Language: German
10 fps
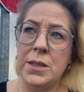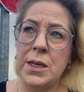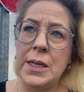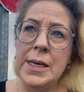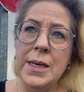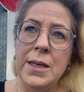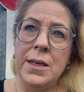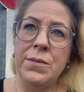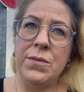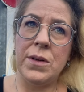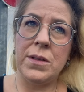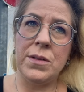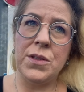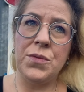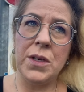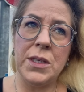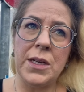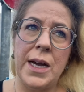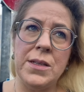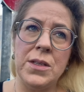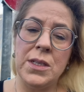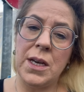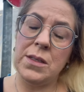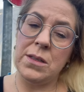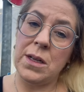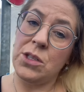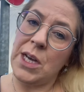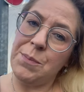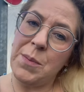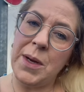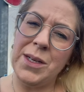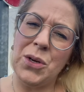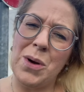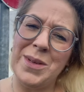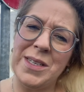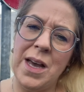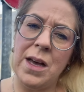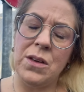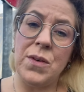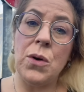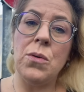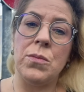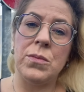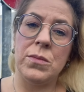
Dann es ist wirklich reines Interesse. Dann schreibt mir mal in die Kommentare, warum.